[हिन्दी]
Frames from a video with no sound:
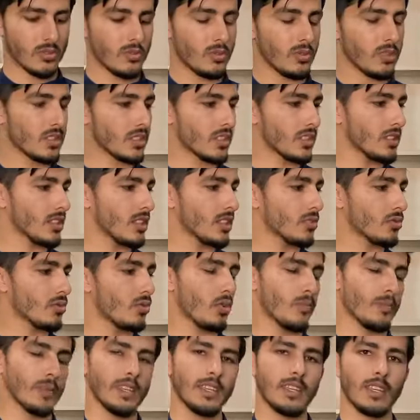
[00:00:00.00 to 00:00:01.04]
तो इसके साथ
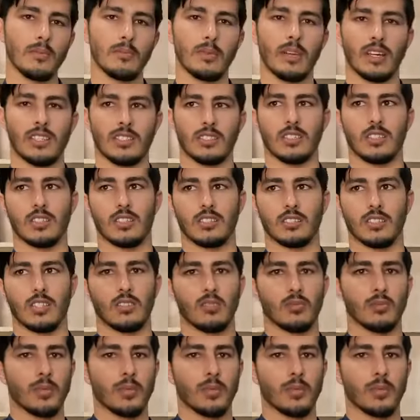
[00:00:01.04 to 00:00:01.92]
स्कोप नहीं है बहत्तर हज़ार